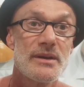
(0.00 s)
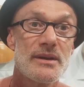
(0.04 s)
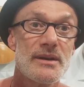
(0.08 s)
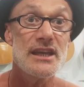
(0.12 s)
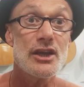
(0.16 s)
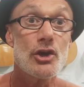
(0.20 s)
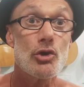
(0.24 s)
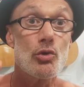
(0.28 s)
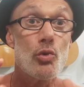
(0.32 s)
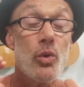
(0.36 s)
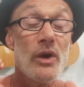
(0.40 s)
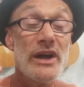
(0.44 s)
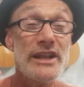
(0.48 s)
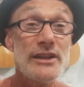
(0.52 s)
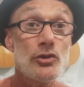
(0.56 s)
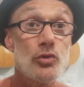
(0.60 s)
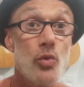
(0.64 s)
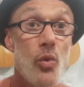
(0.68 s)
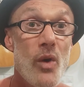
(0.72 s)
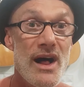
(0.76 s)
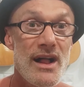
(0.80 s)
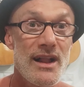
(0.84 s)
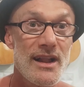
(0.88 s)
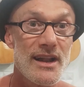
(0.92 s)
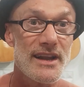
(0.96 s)
E
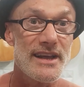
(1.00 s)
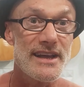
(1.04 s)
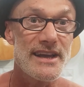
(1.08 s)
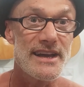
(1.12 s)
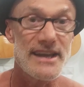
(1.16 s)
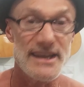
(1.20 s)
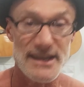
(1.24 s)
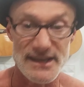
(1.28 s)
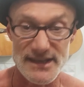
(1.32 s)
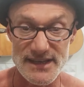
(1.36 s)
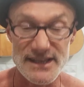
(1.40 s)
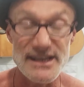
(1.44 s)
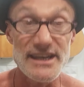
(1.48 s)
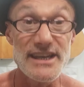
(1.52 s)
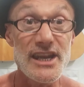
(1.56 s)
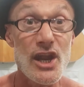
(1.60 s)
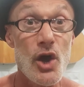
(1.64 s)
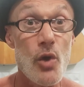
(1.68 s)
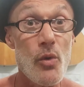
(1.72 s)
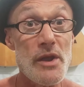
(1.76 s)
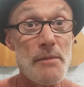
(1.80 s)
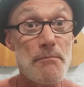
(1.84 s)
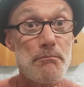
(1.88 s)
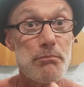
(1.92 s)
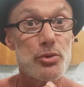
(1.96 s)
quando há alguém que
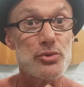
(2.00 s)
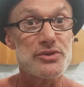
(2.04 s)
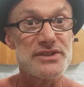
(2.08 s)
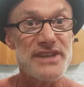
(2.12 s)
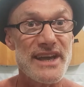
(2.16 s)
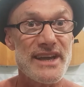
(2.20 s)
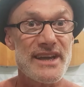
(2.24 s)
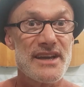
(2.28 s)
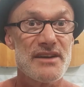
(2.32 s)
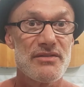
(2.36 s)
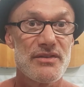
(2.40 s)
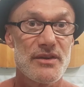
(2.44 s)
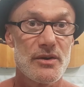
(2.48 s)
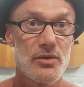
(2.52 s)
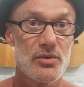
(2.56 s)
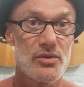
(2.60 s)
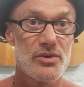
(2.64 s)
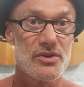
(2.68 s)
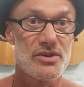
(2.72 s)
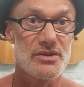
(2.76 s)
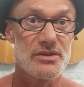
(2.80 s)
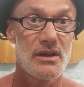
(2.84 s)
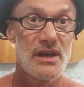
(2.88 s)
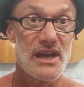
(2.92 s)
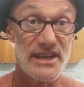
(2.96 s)
não hipoteca
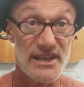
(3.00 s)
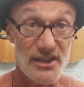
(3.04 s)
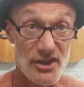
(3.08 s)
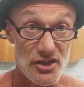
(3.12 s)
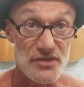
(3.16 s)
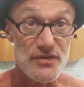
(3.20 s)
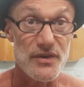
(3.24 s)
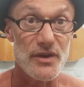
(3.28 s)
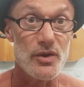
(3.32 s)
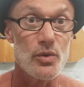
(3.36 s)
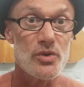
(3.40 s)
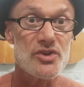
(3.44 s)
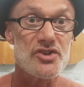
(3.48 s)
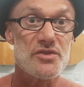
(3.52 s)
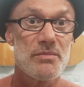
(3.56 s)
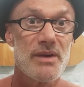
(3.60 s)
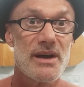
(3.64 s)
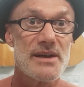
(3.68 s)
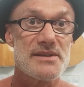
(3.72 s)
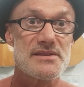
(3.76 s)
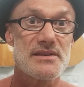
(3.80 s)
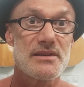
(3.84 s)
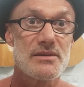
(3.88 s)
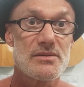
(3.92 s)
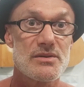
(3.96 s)
valores, aqueles valores
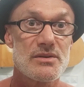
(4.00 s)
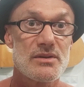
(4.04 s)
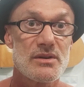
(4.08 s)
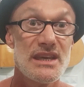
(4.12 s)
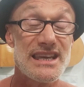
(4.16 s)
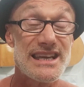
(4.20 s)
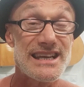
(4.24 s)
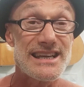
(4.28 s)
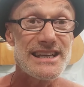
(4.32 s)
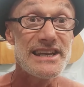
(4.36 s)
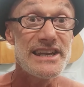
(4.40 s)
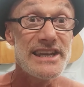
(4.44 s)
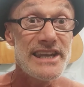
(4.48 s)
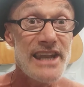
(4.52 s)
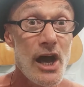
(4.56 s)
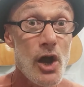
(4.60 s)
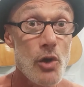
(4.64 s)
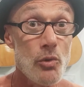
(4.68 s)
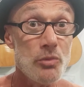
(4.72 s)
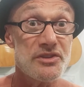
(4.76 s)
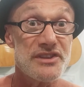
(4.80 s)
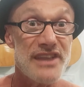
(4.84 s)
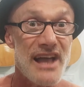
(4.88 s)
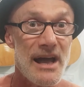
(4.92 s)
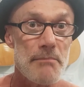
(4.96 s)
básicos, e que
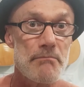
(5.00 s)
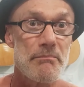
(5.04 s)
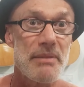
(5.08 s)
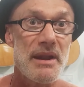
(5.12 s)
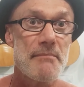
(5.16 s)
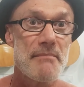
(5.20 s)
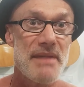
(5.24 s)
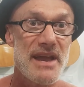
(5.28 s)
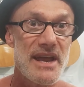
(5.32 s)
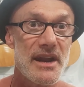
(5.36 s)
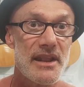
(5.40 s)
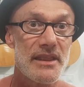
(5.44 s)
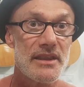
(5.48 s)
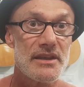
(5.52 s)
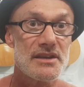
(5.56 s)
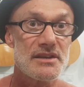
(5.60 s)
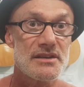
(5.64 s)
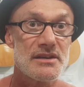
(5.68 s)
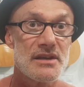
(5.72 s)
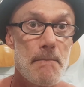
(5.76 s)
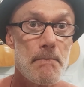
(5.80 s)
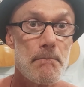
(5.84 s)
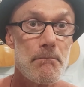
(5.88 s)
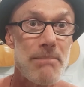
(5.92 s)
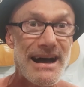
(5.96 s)
não dá para merdas,
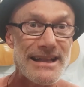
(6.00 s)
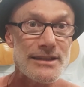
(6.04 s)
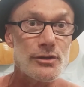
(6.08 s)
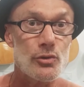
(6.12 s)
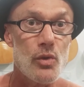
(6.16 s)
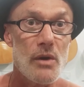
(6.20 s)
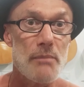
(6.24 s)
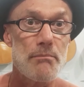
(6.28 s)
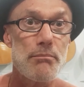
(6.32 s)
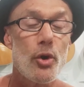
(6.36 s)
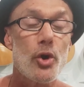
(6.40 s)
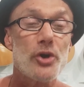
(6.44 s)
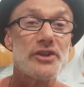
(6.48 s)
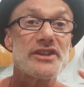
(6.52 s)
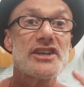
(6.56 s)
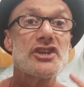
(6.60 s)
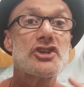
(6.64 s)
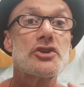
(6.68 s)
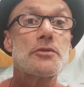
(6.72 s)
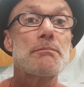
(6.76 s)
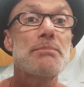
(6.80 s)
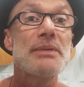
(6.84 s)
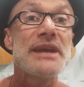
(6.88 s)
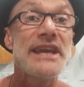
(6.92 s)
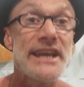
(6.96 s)
bate com a porta e
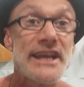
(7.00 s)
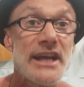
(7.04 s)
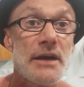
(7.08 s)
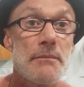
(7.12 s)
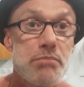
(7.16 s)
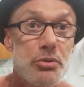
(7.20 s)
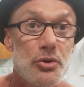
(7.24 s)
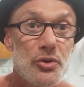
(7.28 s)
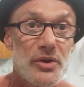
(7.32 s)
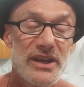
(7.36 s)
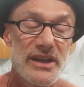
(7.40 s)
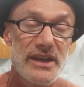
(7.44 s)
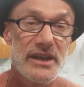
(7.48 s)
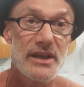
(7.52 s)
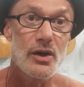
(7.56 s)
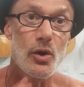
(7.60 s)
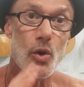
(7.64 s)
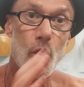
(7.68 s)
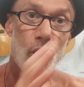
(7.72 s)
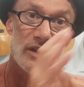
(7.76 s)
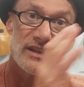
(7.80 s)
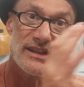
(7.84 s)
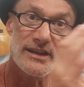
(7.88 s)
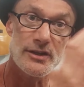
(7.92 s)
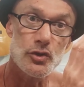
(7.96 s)
explica porquê,
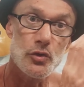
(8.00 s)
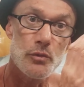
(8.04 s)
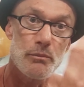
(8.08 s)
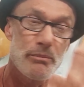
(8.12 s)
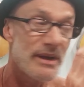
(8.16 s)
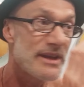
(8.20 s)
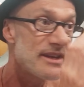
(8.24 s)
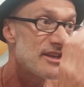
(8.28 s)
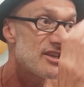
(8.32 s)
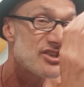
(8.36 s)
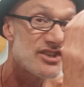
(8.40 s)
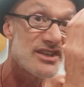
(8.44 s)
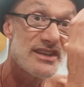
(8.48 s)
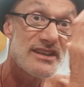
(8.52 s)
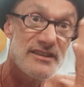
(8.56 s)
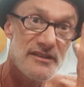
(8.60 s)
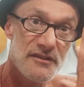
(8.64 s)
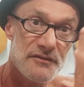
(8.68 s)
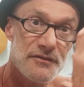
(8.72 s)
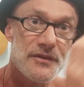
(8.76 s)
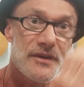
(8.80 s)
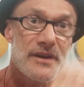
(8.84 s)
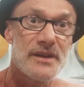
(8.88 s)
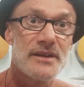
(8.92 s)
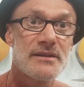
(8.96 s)
olhando o país de
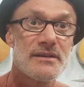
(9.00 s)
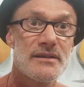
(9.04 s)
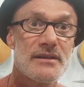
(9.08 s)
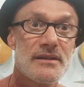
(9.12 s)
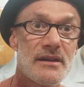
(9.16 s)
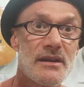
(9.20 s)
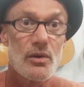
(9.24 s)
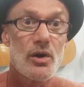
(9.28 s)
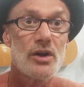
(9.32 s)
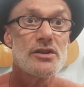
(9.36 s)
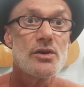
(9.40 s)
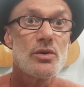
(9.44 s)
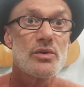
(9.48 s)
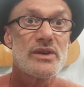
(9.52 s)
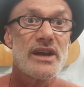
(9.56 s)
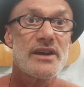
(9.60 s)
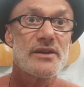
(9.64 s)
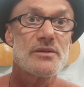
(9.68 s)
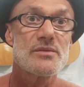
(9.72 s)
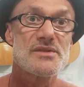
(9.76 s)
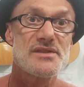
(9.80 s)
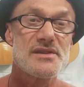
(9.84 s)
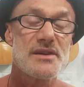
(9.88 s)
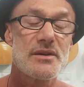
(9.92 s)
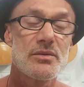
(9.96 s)
frente, olha o que é
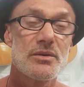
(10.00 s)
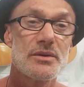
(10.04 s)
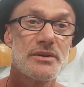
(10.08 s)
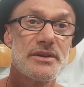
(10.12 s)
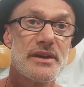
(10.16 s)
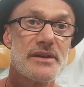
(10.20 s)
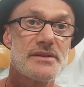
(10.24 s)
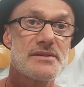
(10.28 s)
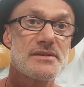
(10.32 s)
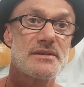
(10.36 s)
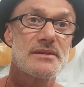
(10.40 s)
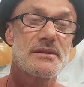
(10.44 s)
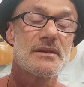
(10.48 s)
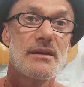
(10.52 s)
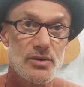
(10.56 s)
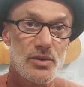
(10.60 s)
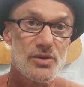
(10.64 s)
que nos acontece.